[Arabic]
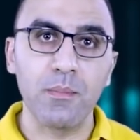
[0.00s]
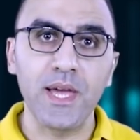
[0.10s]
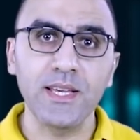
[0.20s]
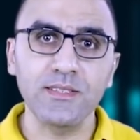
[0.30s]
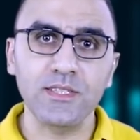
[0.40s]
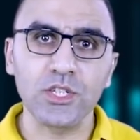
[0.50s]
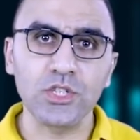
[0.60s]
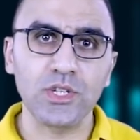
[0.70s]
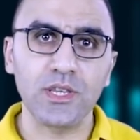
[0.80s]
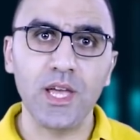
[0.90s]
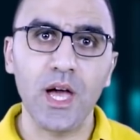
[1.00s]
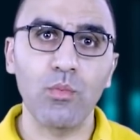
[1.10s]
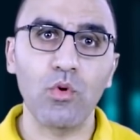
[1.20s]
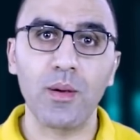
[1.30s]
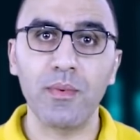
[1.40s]
بحيث يغش
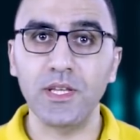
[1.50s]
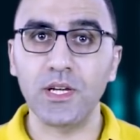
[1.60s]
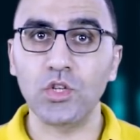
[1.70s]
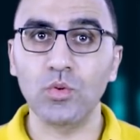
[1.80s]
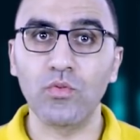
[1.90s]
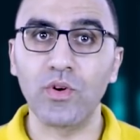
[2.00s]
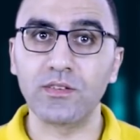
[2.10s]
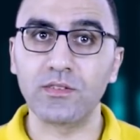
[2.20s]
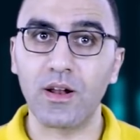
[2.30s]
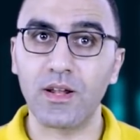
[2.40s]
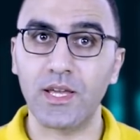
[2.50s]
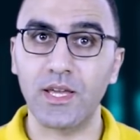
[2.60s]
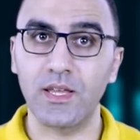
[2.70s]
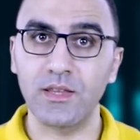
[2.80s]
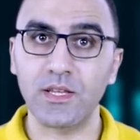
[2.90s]
الذهب وكمان يختمه فيظهر لك
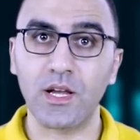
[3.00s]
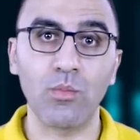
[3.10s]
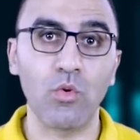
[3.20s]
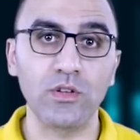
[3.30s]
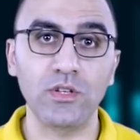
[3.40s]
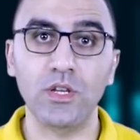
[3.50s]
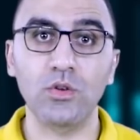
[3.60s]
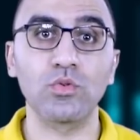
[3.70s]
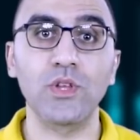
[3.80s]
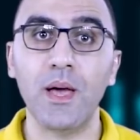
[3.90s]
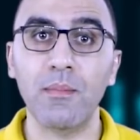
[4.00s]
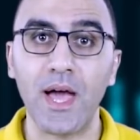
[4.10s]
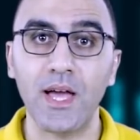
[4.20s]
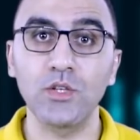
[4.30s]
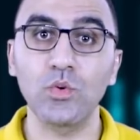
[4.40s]
انت كمواطن انه ذهب
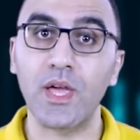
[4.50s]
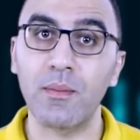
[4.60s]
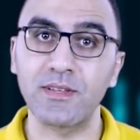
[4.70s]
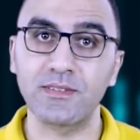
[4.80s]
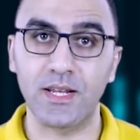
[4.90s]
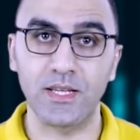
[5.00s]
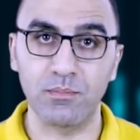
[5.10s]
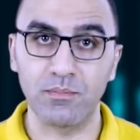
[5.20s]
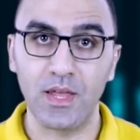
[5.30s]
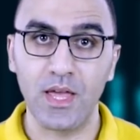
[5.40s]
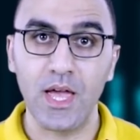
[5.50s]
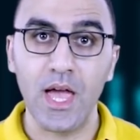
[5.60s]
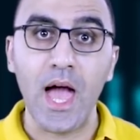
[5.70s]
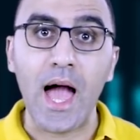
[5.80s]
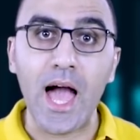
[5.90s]
عادي وكمان سليم
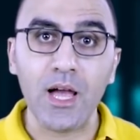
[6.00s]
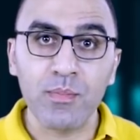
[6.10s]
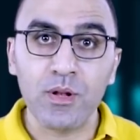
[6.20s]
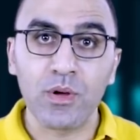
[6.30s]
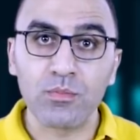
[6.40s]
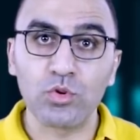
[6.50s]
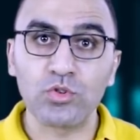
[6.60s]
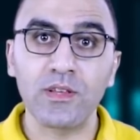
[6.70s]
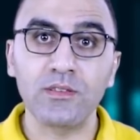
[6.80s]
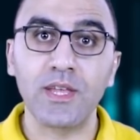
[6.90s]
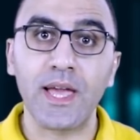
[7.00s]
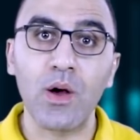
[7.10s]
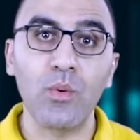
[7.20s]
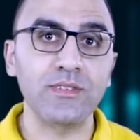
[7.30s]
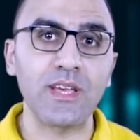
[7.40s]
حجم المضبوطات
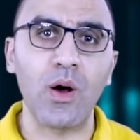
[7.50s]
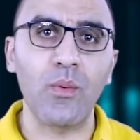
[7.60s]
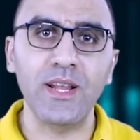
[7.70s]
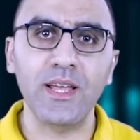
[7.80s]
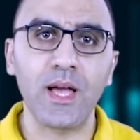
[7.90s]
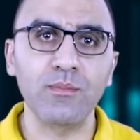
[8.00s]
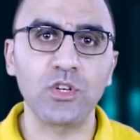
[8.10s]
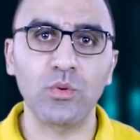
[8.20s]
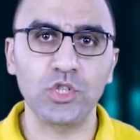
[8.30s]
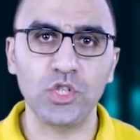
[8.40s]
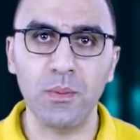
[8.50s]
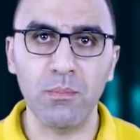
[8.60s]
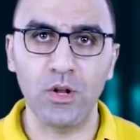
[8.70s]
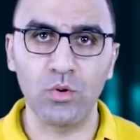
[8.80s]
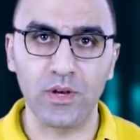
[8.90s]
تجاوز حوالي
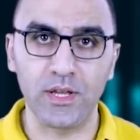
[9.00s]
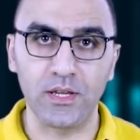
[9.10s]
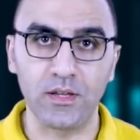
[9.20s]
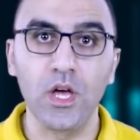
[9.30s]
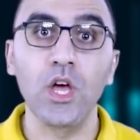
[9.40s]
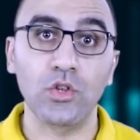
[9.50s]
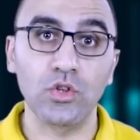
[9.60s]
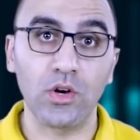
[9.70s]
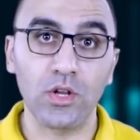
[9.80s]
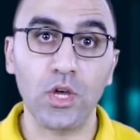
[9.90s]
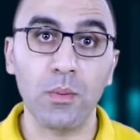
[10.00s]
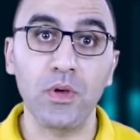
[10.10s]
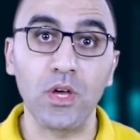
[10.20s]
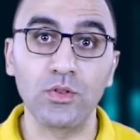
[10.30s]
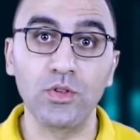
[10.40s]
25 مليون جنيه ده غير
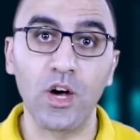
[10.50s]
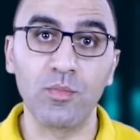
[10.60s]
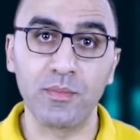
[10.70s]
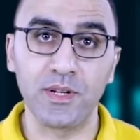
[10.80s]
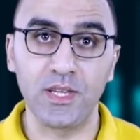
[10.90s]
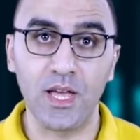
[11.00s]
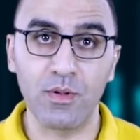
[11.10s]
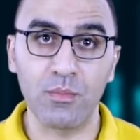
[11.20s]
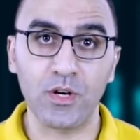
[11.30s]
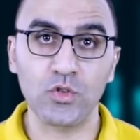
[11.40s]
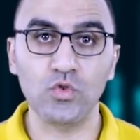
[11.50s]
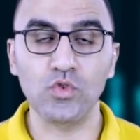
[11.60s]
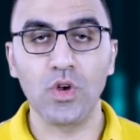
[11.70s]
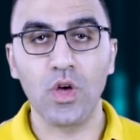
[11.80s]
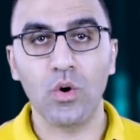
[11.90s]
كميات ضخمه من الذهب
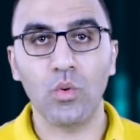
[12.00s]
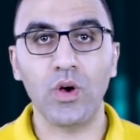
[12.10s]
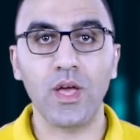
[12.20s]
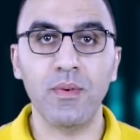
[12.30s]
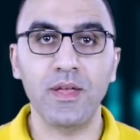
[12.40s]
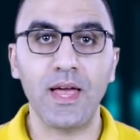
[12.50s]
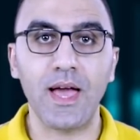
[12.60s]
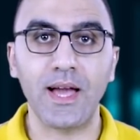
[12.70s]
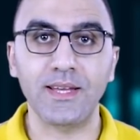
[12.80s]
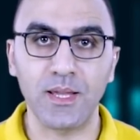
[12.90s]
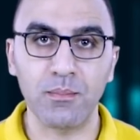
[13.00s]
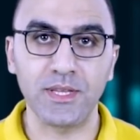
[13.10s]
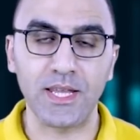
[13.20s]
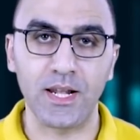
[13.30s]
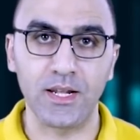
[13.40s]
المغشوش وكمان اختام
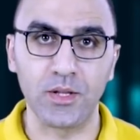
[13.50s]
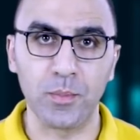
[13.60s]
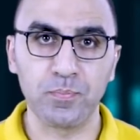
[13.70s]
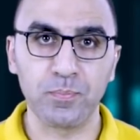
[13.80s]
متقلده